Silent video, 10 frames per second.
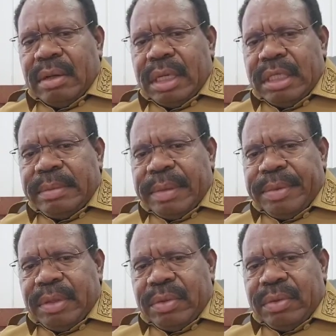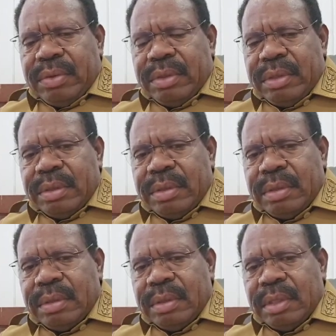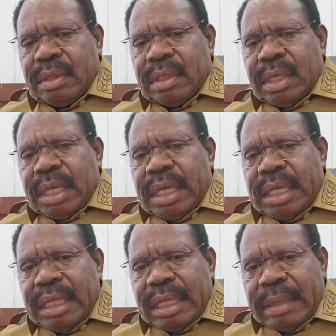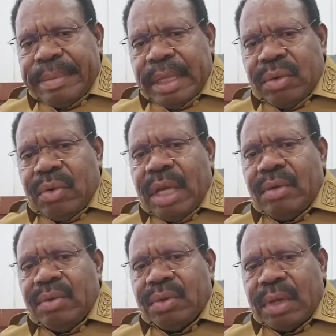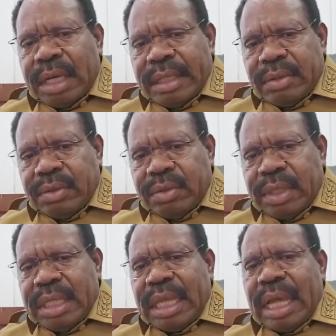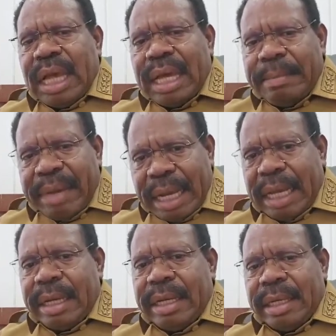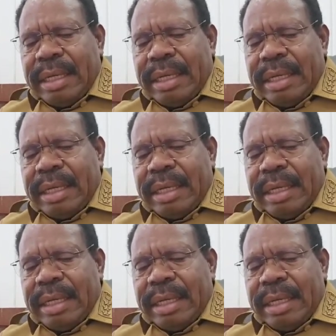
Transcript: Oleh sebab itu, ini titipan Tuhan untuk anak cucu kita akan makan.